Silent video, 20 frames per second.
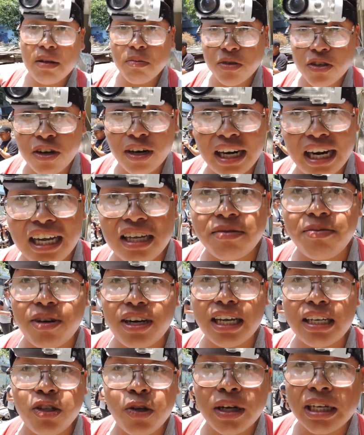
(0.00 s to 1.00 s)
dejen muchos likes
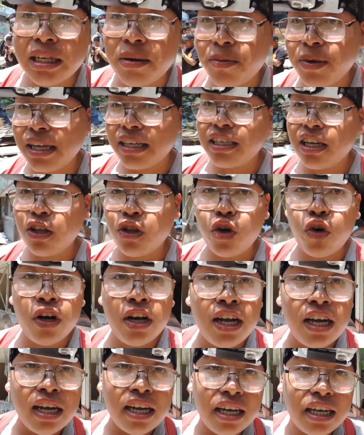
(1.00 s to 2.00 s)
porque esto que estamos
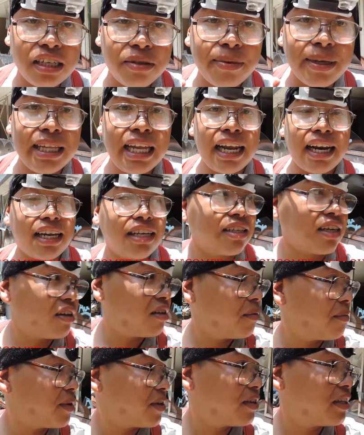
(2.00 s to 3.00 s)
haciendo es bien
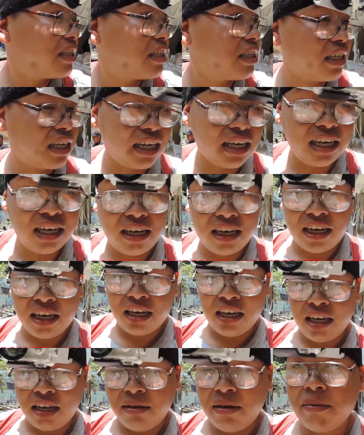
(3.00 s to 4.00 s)
arriesgado amigos. Así que
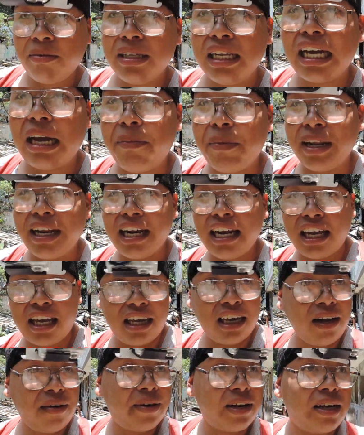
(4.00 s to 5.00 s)
Vamos a caminar
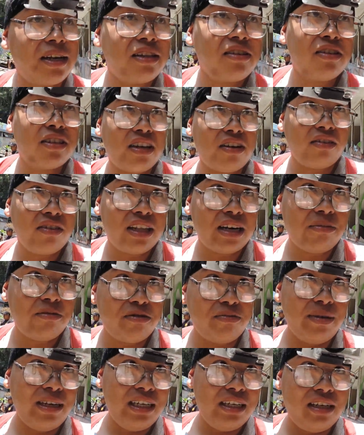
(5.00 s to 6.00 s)
aquí a ver qué nos
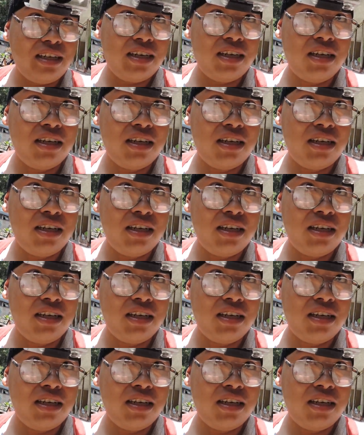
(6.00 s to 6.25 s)
encontramos más.